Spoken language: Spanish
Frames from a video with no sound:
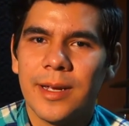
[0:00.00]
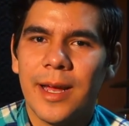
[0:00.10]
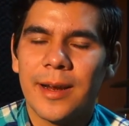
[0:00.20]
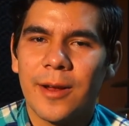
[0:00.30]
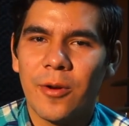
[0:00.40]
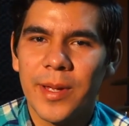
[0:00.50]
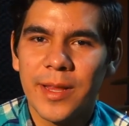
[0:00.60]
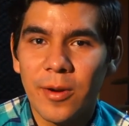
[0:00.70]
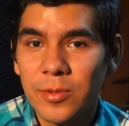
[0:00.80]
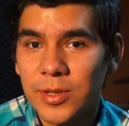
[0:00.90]
El
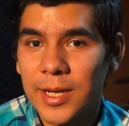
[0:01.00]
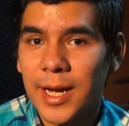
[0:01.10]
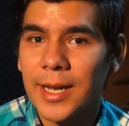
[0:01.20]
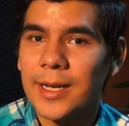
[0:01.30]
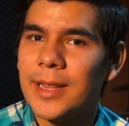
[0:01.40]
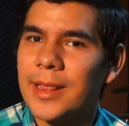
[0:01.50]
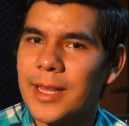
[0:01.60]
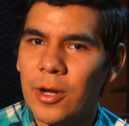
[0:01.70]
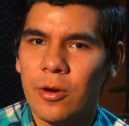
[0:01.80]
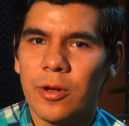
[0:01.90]
recomendado musical
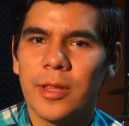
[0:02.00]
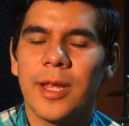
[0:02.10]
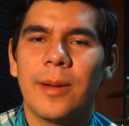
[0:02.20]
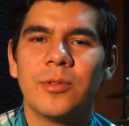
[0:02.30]
de hoy de la